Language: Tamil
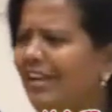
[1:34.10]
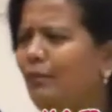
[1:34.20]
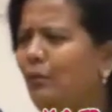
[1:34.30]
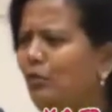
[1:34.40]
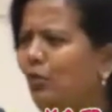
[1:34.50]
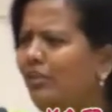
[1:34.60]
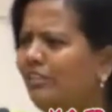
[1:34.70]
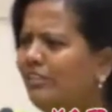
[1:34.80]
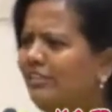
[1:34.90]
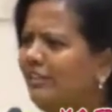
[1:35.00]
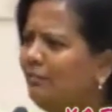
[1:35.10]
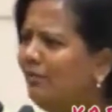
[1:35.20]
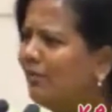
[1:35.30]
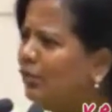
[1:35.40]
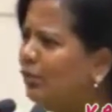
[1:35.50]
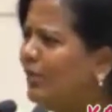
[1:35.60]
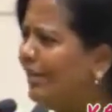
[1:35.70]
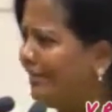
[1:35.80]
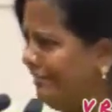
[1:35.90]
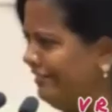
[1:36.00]
அவருக்கு என்னமோ தோணிருச்சு திரும்பி
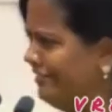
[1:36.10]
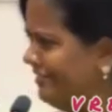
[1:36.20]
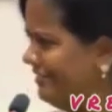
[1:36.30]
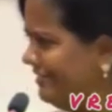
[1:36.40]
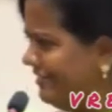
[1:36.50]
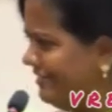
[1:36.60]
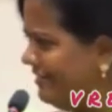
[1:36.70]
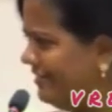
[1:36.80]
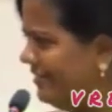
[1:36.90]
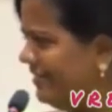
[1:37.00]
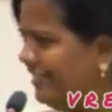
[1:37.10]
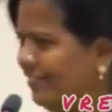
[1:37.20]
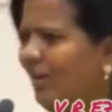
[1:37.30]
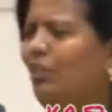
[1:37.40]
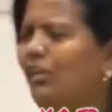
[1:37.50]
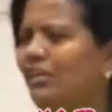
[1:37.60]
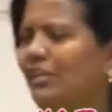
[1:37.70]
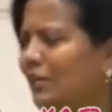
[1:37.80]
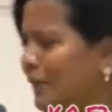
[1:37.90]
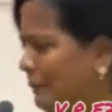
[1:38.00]
வந்துட்டார்
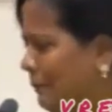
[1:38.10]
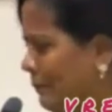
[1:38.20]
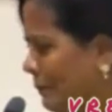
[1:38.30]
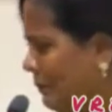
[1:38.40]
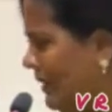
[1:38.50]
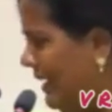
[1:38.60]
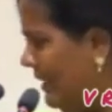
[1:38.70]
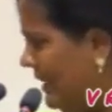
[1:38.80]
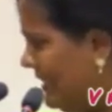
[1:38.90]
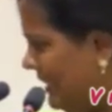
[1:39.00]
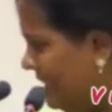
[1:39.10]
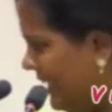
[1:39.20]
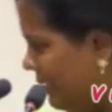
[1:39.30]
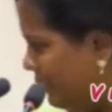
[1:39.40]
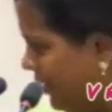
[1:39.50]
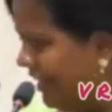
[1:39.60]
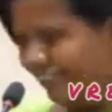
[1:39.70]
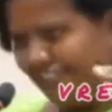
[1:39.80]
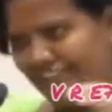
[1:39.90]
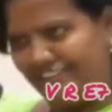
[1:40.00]
வந்துட்டு அந்த சத் சங்கம்
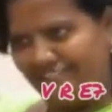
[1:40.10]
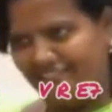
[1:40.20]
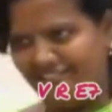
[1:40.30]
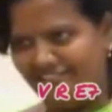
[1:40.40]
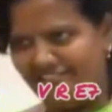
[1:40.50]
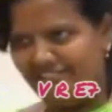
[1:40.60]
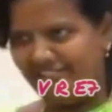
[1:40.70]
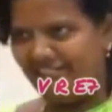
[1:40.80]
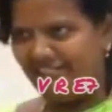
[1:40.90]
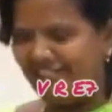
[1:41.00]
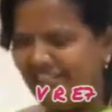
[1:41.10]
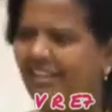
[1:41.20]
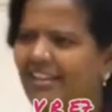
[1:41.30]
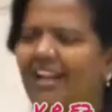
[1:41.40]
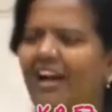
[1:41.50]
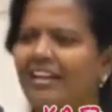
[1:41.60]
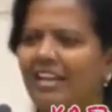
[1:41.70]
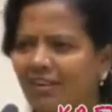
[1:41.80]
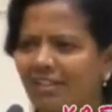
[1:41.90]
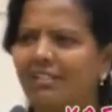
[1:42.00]
ஒன்று நடத்துறார்
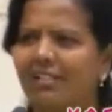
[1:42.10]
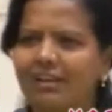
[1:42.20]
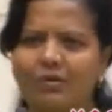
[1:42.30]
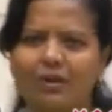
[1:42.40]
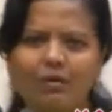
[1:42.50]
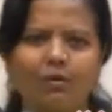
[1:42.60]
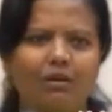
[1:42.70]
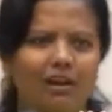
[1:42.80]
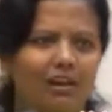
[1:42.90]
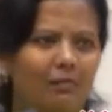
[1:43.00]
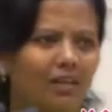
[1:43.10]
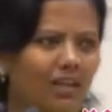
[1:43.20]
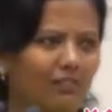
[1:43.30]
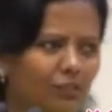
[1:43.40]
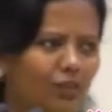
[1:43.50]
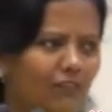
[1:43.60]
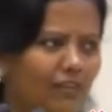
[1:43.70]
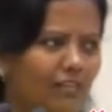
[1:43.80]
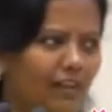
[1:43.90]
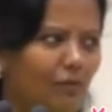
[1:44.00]
நான் இங்க வந்ததற்கு ஒரே ஒரு காரணம் தான் அவர்
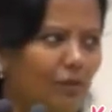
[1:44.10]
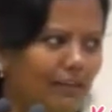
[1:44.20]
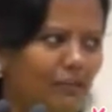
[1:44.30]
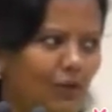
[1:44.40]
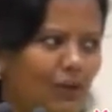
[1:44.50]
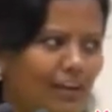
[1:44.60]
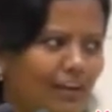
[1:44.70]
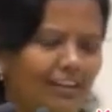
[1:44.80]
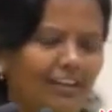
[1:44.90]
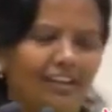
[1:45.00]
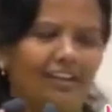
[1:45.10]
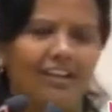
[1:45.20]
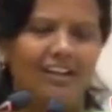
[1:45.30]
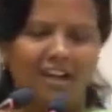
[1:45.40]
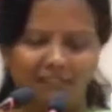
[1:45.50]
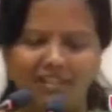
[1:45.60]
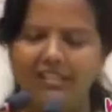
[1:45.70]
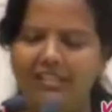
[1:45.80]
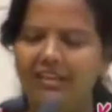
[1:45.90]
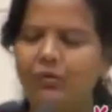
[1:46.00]
சொன்ன வார்த்தையை அப்படியே நான் சொல்றேன் நான்
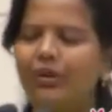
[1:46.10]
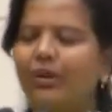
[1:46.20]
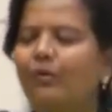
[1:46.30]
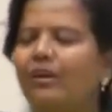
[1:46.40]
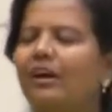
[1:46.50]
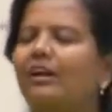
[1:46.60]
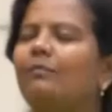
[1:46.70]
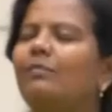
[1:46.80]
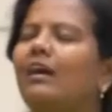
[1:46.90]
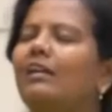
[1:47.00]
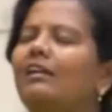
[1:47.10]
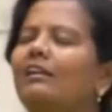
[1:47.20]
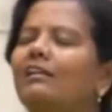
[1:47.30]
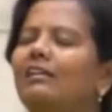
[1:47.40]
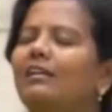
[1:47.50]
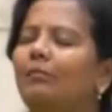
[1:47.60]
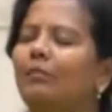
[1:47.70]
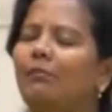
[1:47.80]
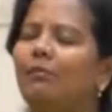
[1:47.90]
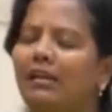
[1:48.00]
வந்ததற்கு ஒரே ஒரு காரணம் தான்
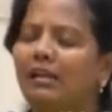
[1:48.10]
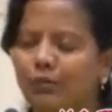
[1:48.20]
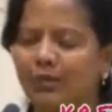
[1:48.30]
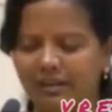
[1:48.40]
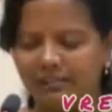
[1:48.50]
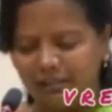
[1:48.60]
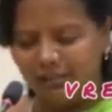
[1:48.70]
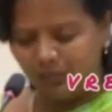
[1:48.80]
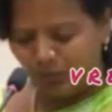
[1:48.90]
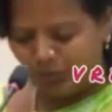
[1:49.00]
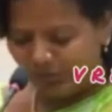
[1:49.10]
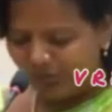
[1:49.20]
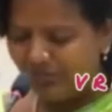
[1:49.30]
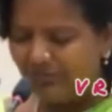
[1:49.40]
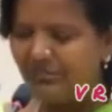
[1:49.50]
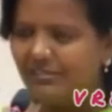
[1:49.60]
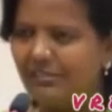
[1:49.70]
இமயமலையில் உட்கார்ந்திருந்த பொழுது